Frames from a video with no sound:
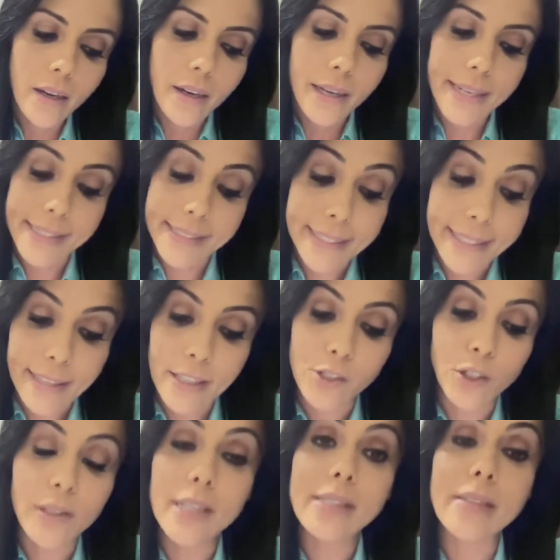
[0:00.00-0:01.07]
Las
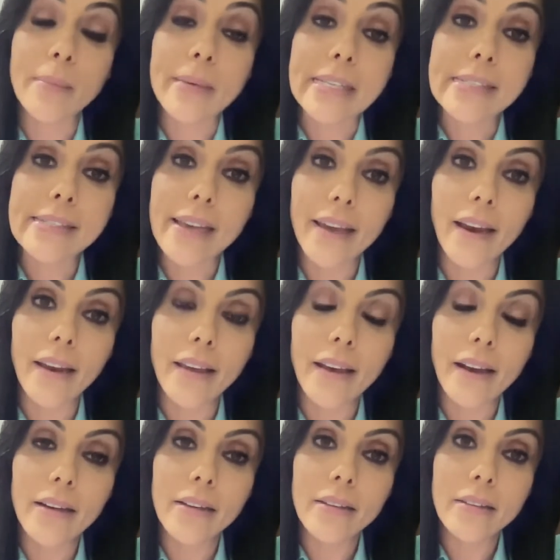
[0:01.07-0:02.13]
liquidaciones de
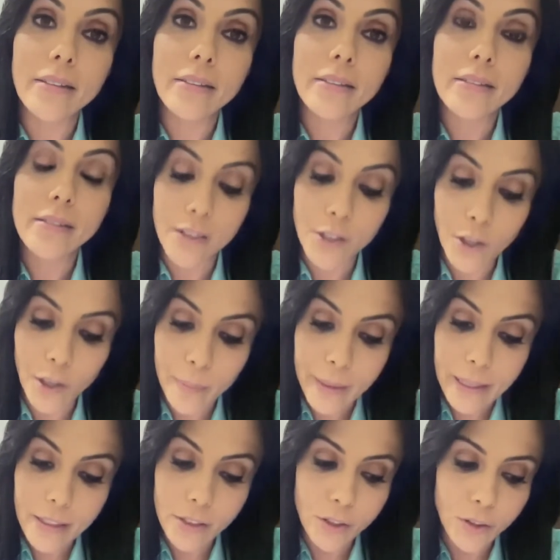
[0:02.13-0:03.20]
miseria, señor
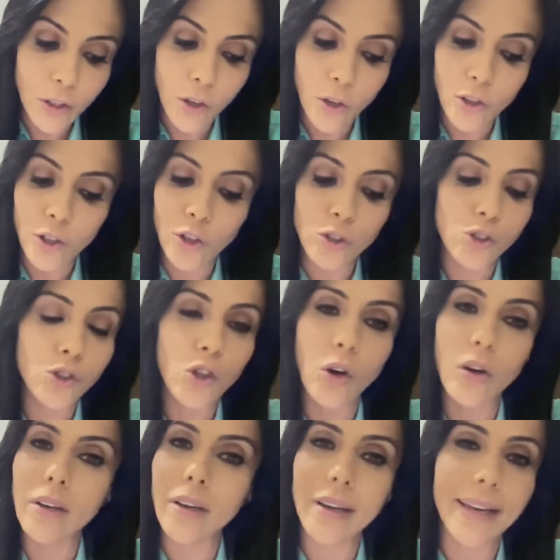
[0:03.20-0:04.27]
ministro, no
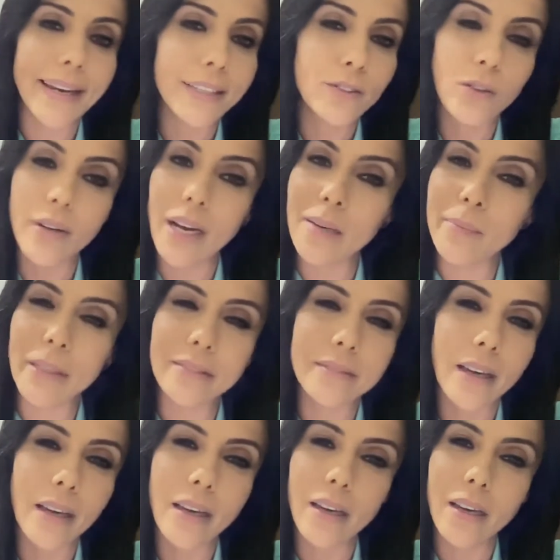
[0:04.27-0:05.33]
son
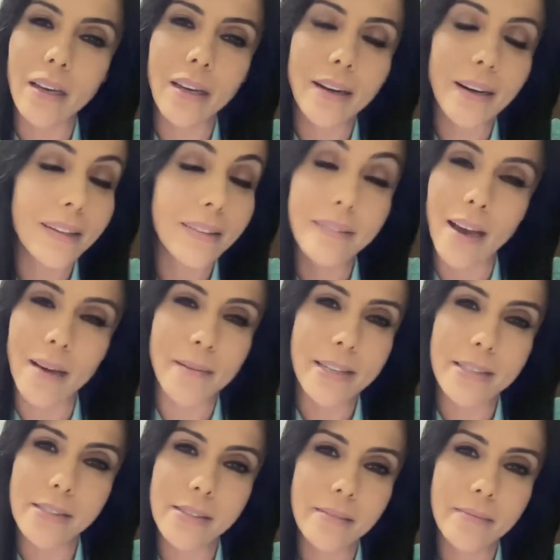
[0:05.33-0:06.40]
electoralmente
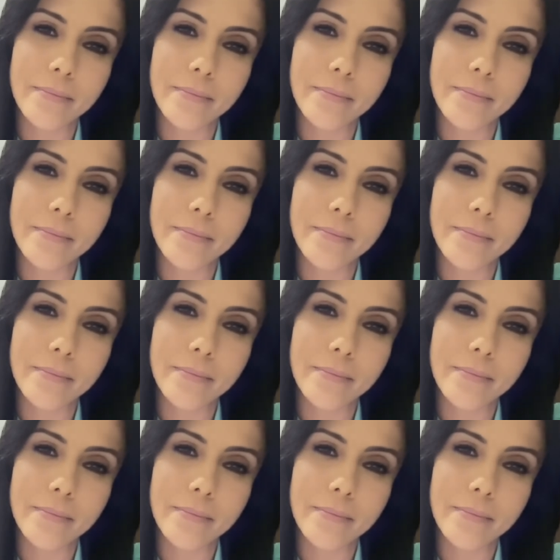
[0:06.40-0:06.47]
rentables.